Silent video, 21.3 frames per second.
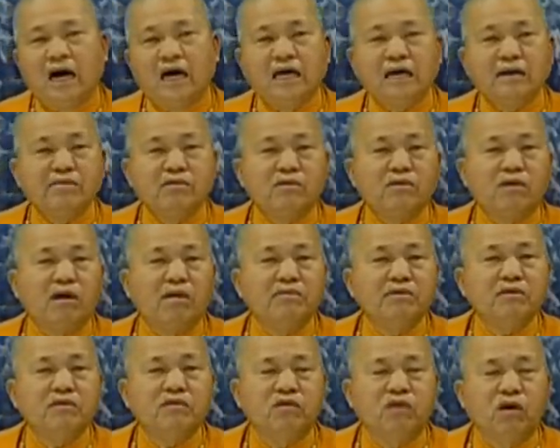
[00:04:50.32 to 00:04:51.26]
啊，那么我
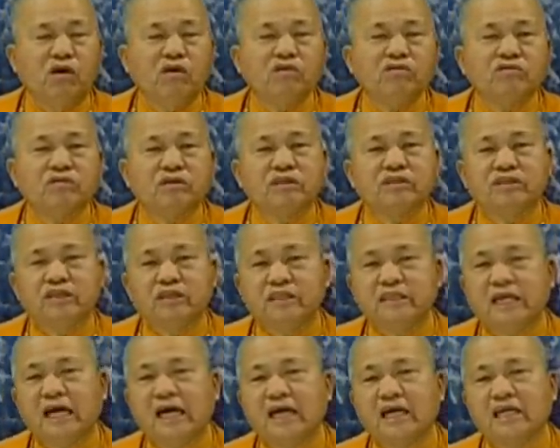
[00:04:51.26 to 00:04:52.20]
们风水
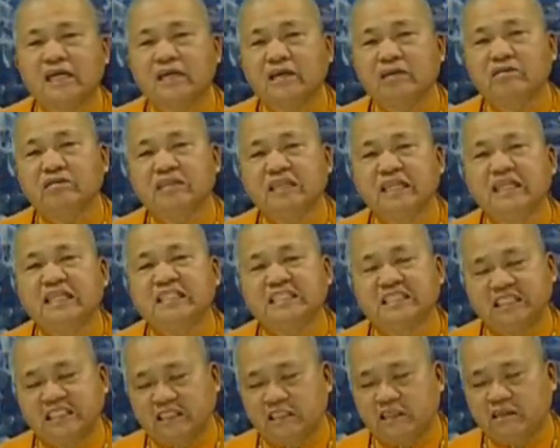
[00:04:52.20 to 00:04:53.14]
学上也有利
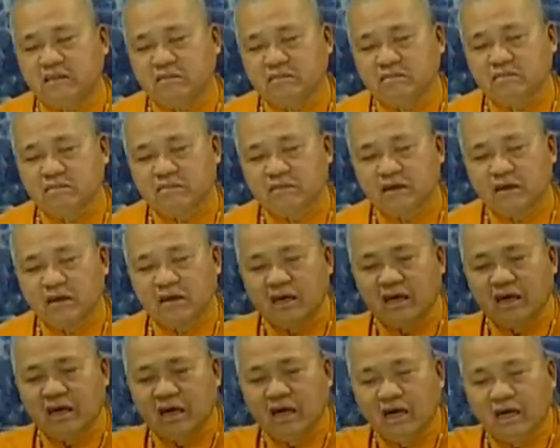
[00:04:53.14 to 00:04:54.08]
即，
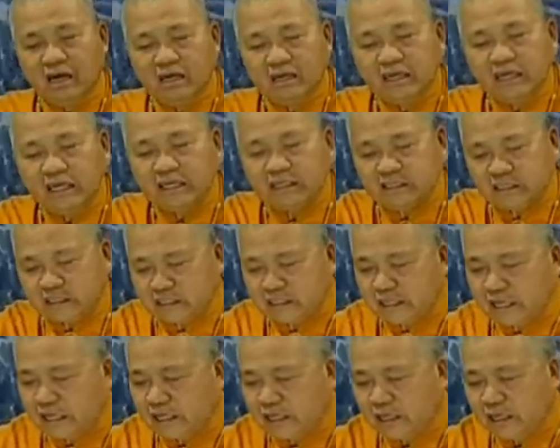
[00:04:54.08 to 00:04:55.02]
利
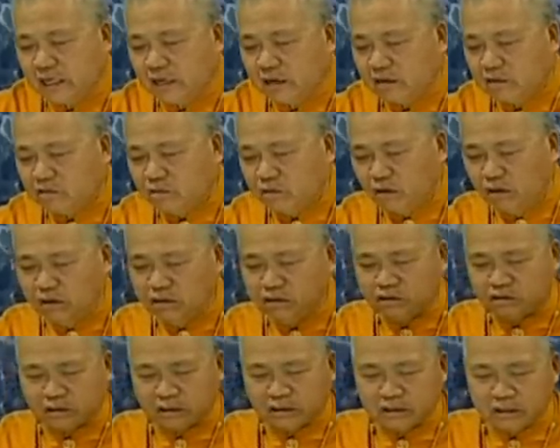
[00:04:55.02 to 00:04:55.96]
即呢，
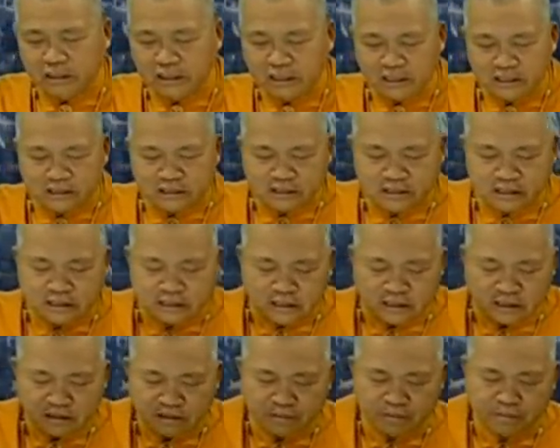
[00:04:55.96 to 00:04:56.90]
风水的利
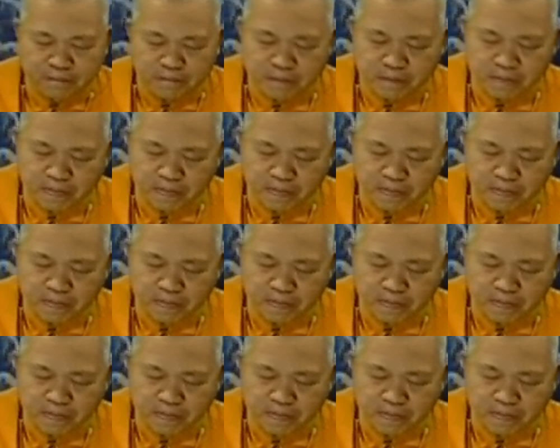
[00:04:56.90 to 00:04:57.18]
即。